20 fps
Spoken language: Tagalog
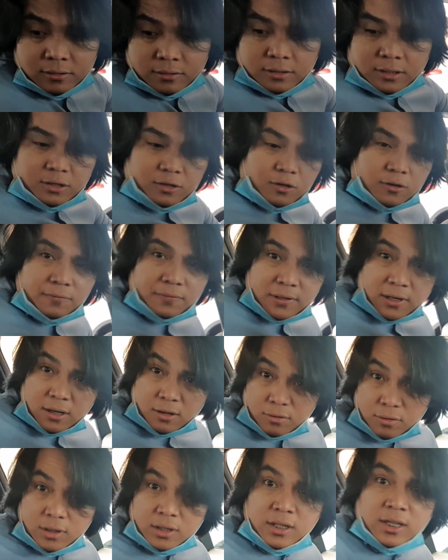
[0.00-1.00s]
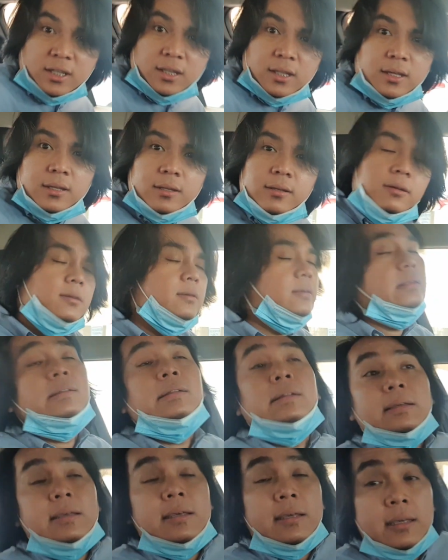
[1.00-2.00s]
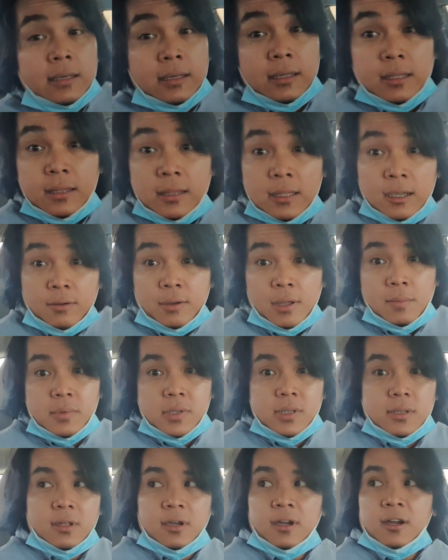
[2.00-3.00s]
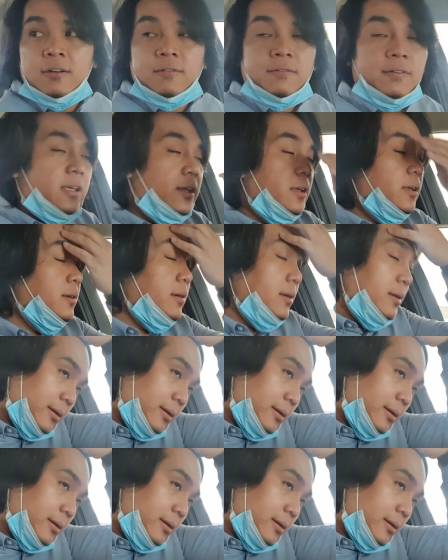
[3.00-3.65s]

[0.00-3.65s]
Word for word: nag coffee lang ako kanina now I'm starving